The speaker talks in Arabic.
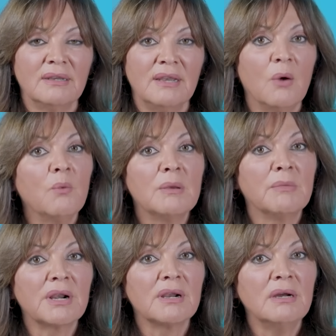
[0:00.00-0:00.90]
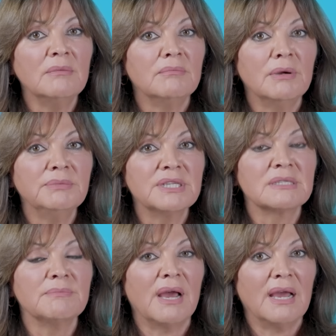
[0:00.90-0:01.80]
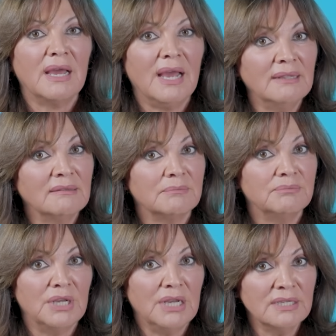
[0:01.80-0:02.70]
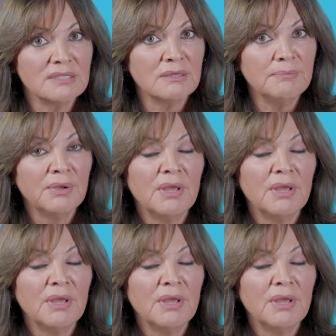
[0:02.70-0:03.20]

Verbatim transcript: لأول مرة ما بنسمع حدا من الحزب